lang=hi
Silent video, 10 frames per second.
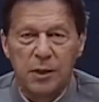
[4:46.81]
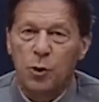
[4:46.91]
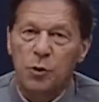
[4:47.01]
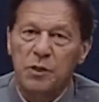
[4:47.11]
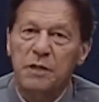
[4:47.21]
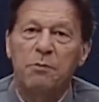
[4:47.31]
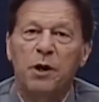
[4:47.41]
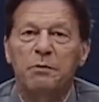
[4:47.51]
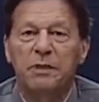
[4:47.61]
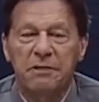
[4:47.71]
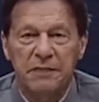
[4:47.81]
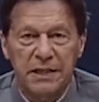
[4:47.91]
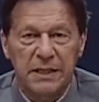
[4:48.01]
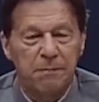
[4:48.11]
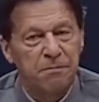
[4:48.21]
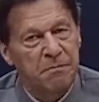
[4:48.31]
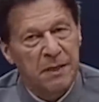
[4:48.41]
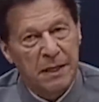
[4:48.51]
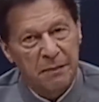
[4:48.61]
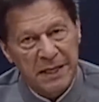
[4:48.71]
और उसकी बहुत बड़ी वजह
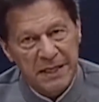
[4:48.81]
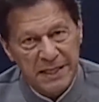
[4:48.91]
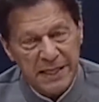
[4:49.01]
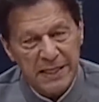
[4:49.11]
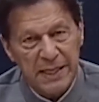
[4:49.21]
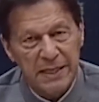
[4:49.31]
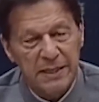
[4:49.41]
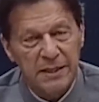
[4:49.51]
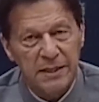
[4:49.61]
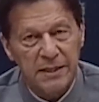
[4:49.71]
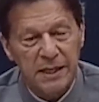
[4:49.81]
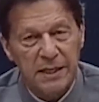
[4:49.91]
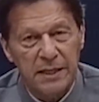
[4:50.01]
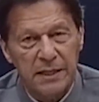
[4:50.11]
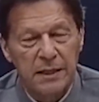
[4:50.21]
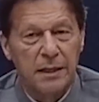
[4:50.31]
हमारी टेक्सटाइल इंडस्ट्री चल रही